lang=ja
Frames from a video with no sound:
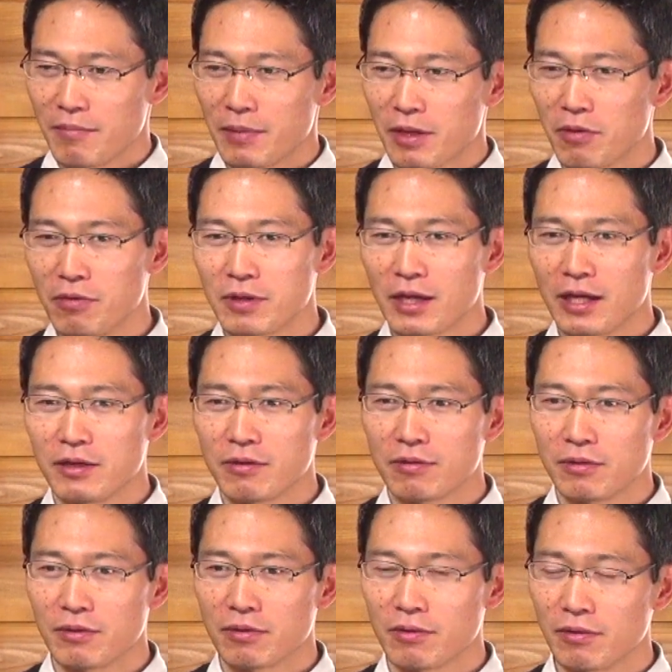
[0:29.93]
まあ、今回の
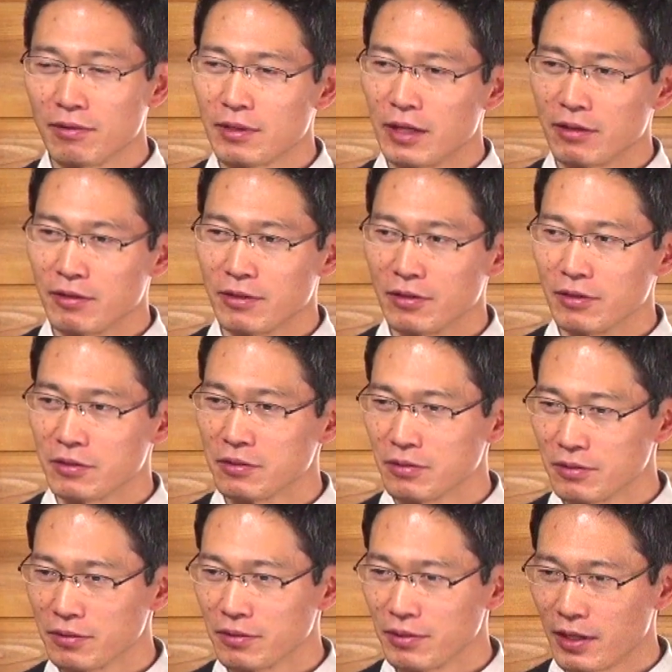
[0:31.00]
このコロナの
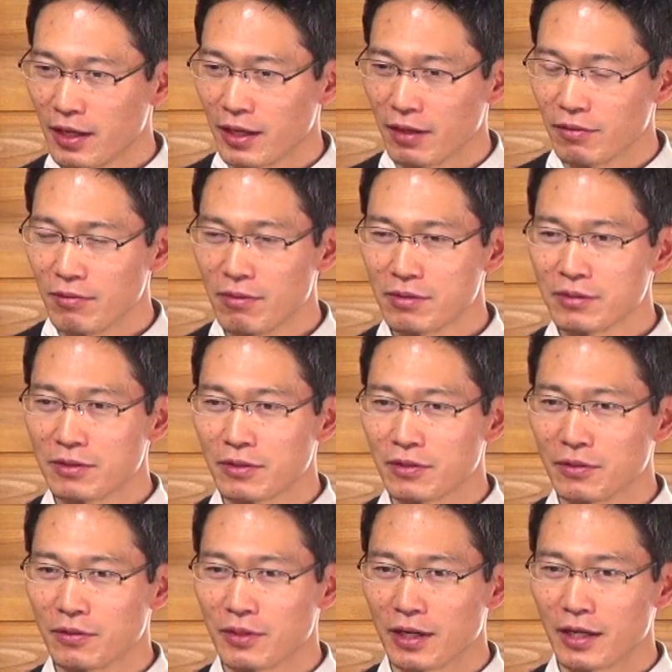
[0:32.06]
騒動で多くの
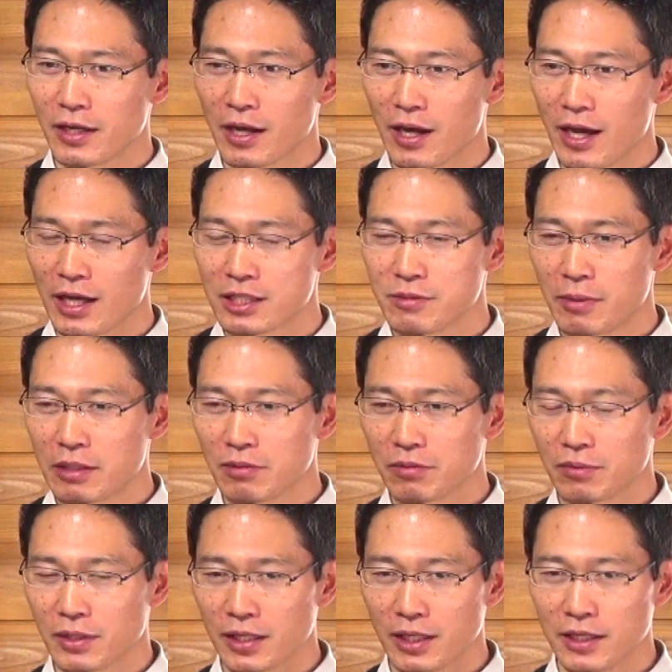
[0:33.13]
教会が集まる
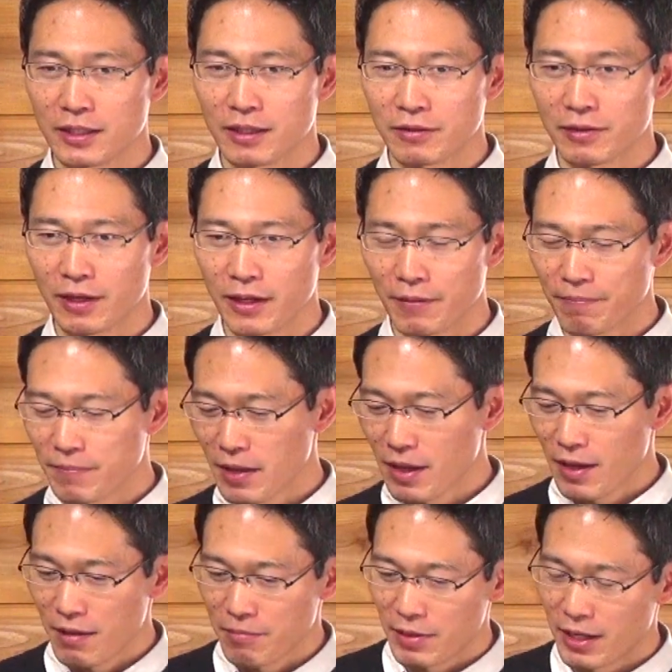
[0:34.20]
ことができなくて、
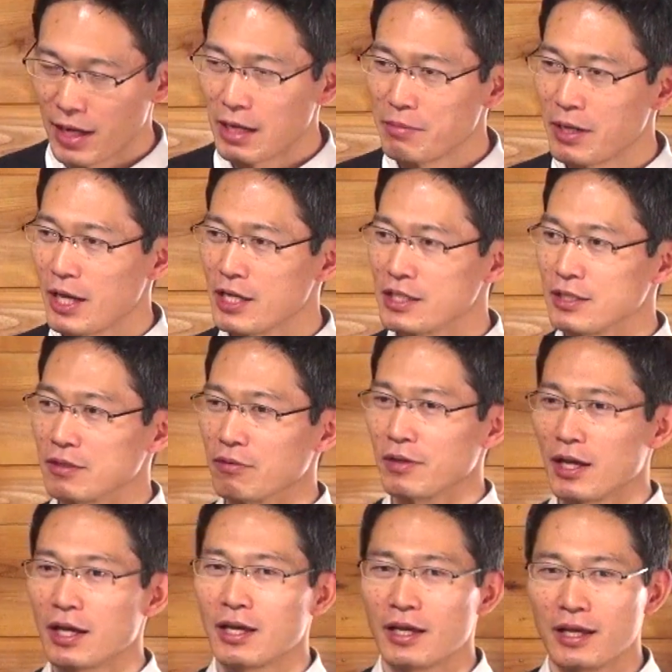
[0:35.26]
まあ、ライブ配信を
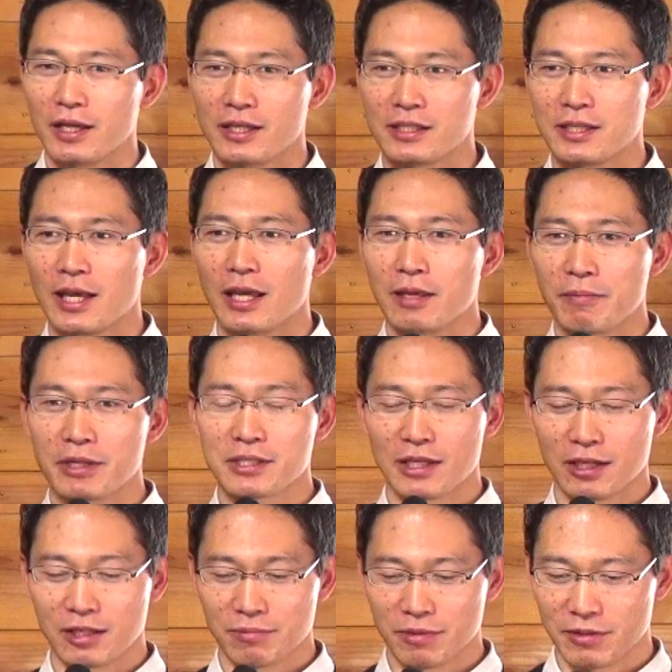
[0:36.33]
ね、えー、しています
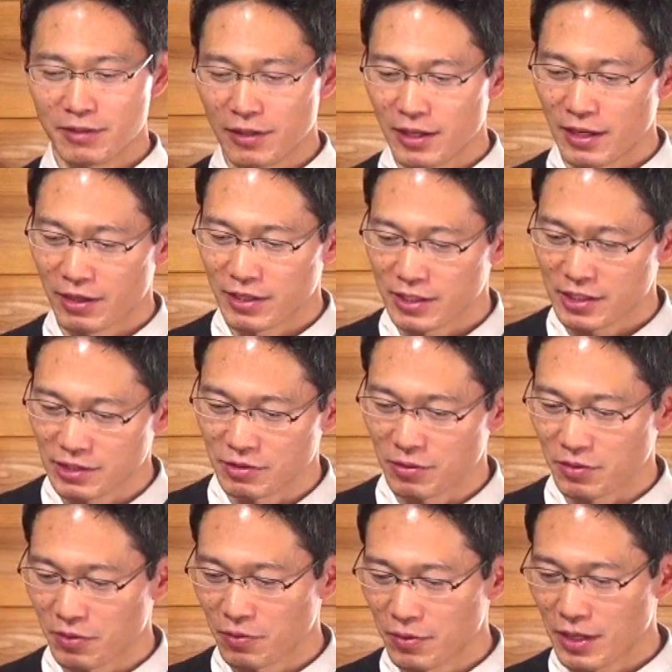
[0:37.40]
けれども、えー、私たち
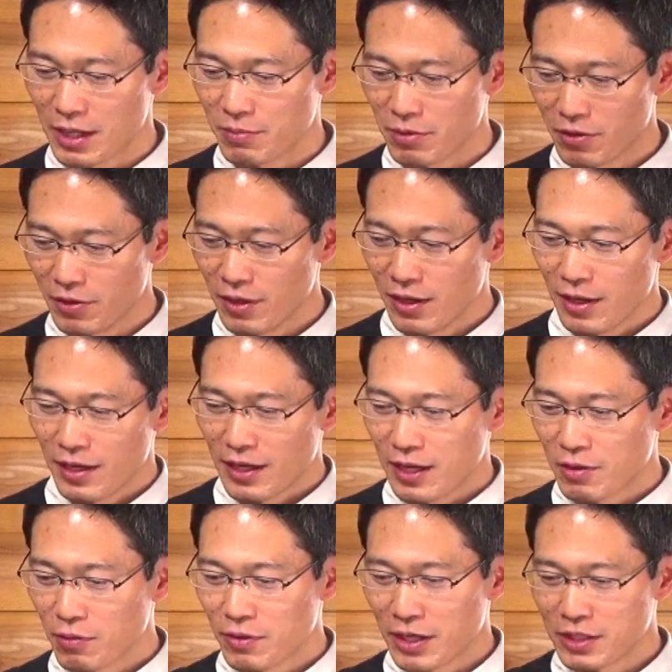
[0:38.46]
の教会も、
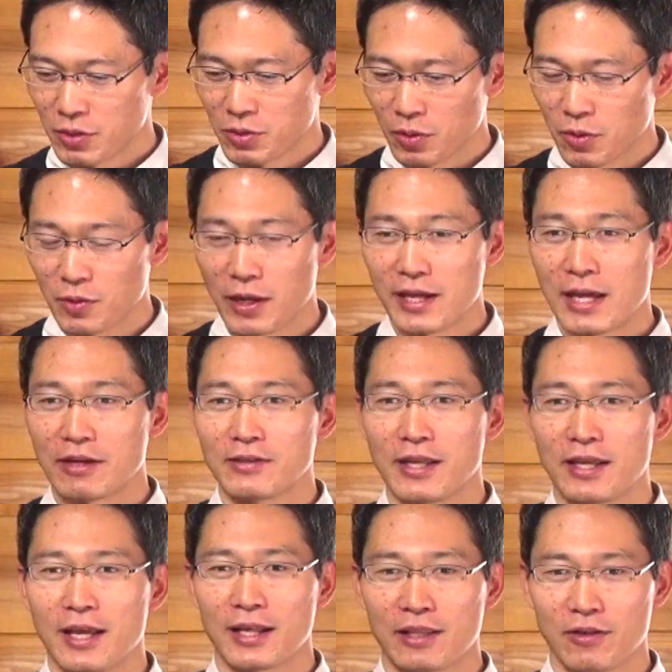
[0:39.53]
えー、今回ちょっとトライアル
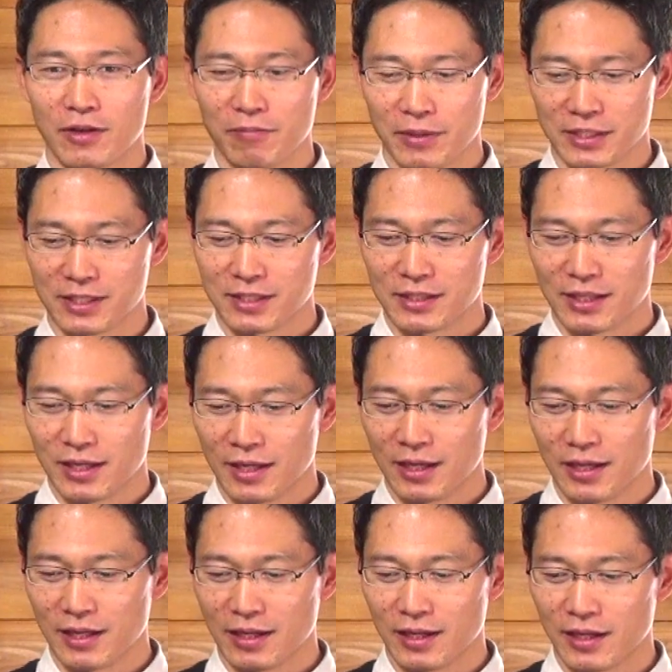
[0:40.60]
でやっております、
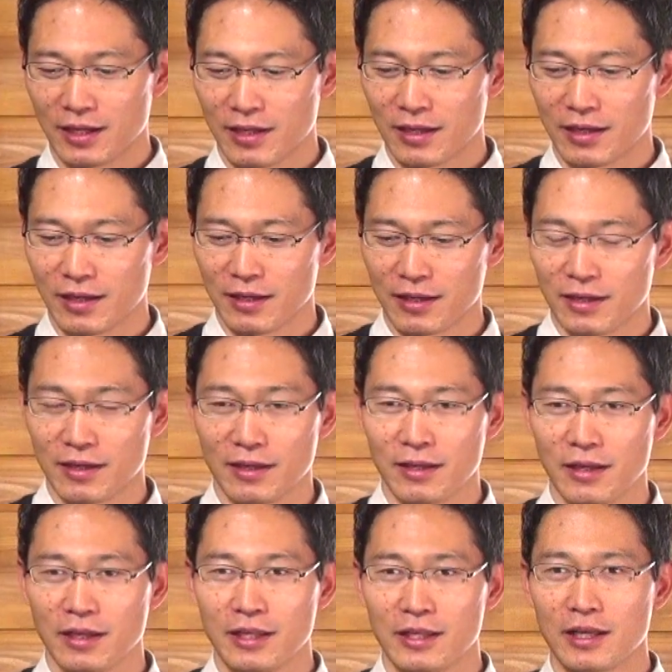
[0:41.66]

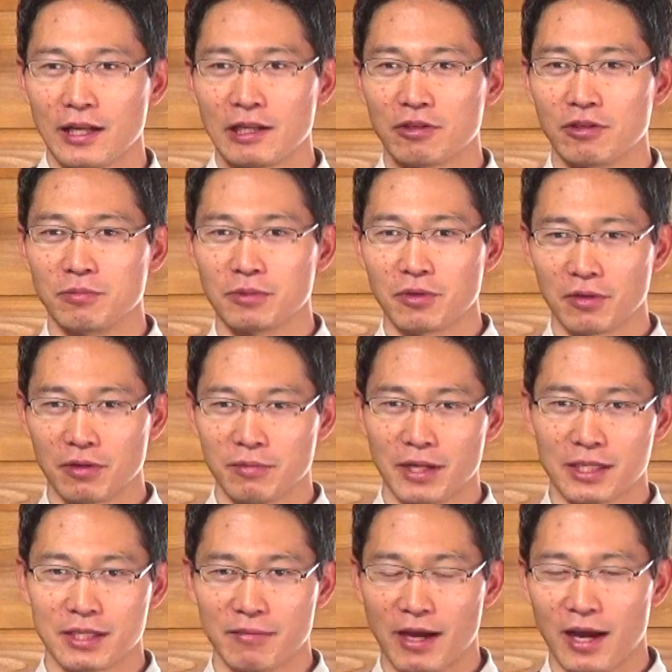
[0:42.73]
えー、インターネットの向こうの
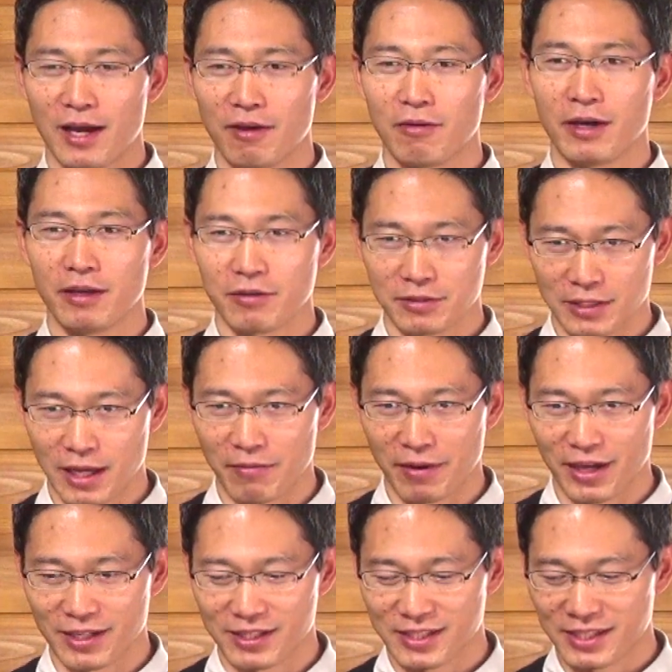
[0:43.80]
皆様おはようござい
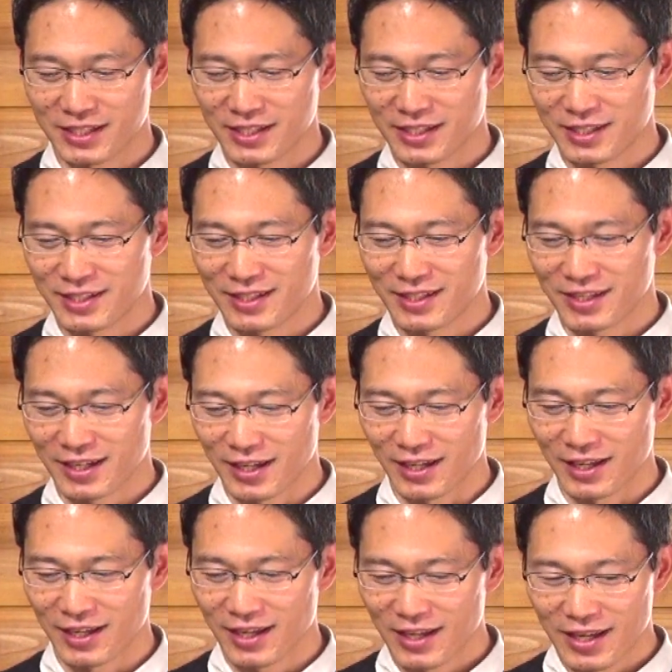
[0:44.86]
ますは
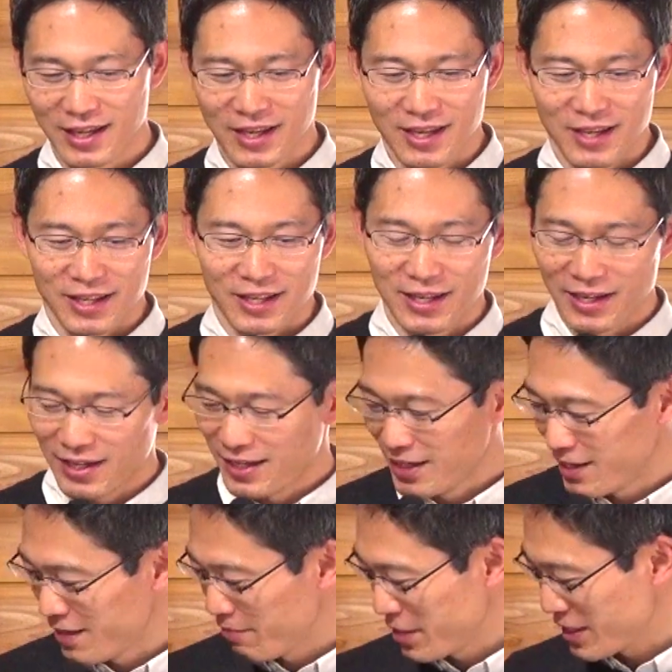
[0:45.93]
い、
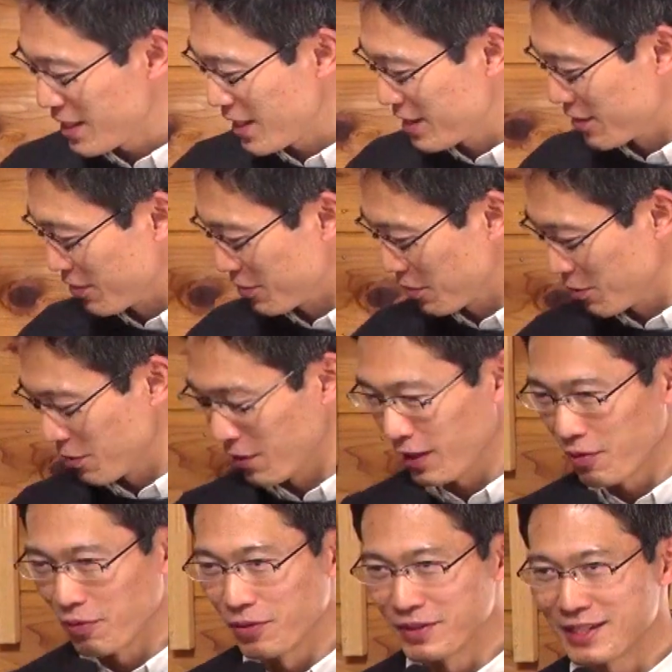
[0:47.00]
で、えー、メッセージをちょっと
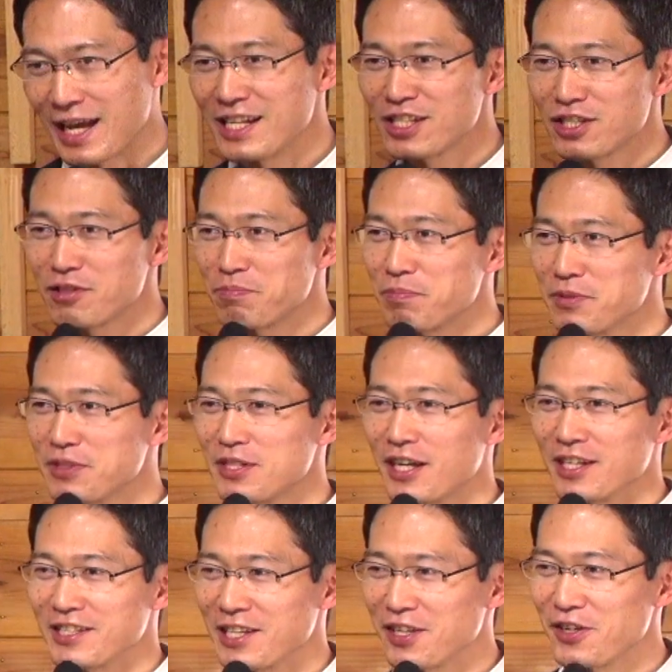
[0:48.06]
ねこう30分ぐら
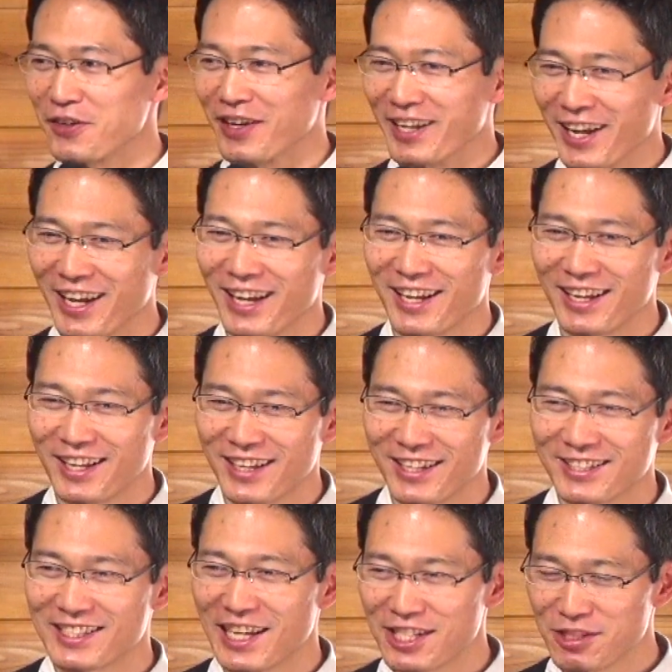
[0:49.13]
いですね今日はね
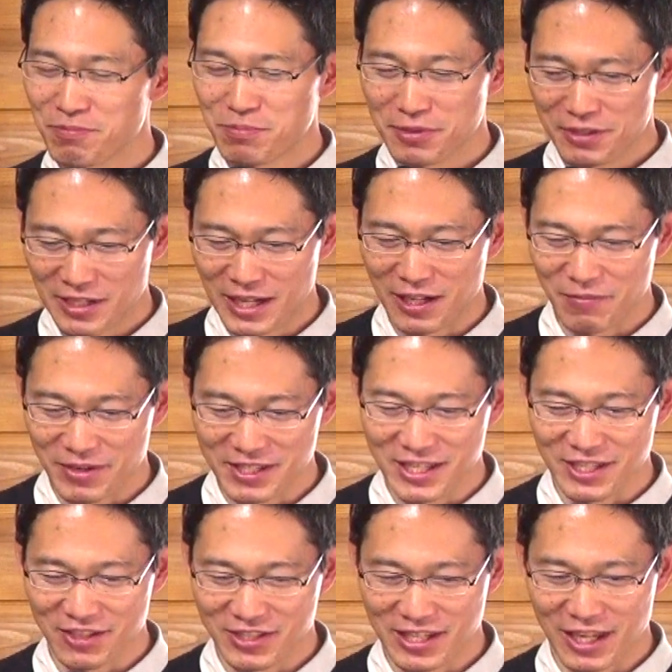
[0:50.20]
30分ぐらいの
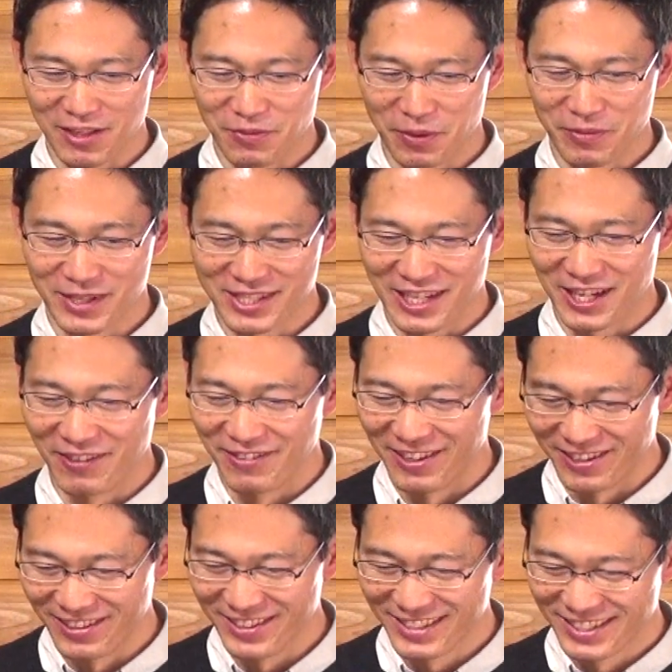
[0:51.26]
メッセージをしたいと思いますけど
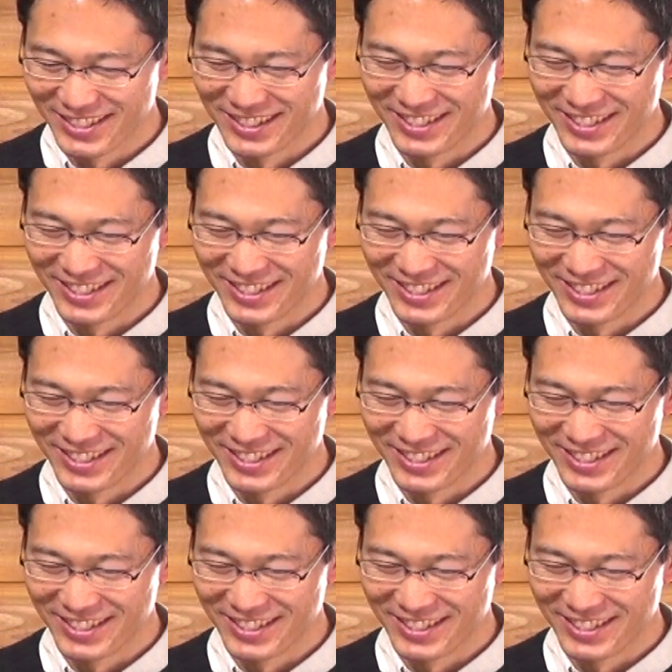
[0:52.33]
も